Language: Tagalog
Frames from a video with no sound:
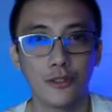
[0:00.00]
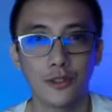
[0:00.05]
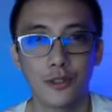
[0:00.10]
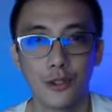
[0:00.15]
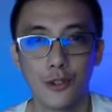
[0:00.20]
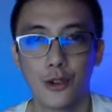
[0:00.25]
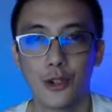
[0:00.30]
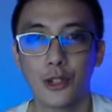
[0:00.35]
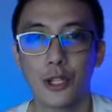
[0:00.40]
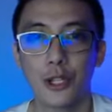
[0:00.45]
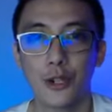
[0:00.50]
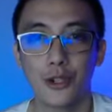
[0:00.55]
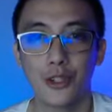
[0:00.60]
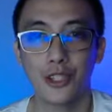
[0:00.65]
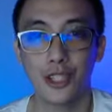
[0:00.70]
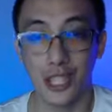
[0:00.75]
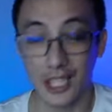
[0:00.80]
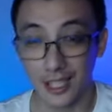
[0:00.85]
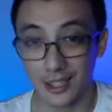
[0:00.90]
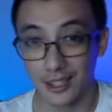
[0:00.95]

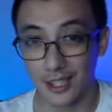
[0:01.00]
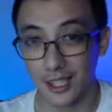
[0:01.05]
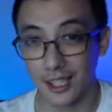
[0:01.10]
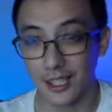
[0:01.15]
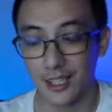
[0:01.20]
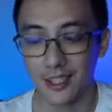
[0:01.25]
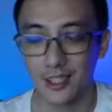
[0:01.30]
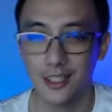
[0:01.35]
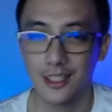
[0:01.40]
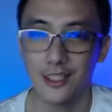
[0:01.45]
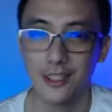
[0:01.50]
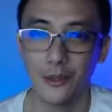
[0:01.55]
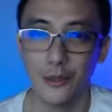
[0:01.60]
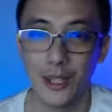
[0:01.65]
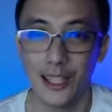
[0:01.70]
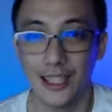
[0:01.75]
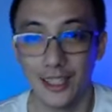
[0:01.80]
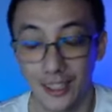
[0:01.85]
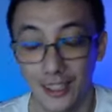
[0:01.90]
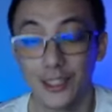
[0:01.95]
Schrodinger's kitty,
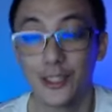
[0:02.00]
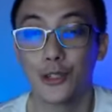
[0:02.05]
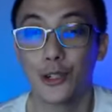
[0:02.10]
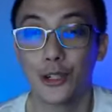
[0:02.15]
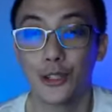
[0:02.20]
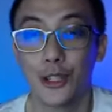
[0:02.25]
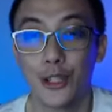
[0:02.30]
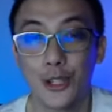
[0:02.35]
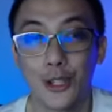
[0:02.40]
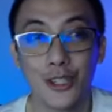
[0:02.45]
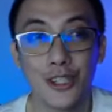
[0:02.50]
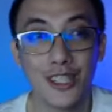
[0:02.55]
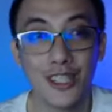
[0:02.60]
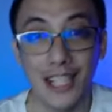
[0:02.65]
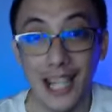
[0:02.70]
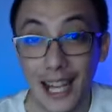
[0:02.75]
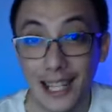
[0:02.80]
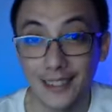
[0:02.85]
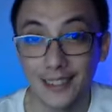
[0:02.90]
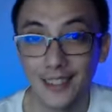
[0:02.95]
well, it is Schrodinger's
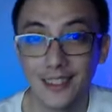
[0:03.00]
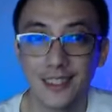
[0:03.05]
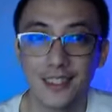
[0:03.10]
cat.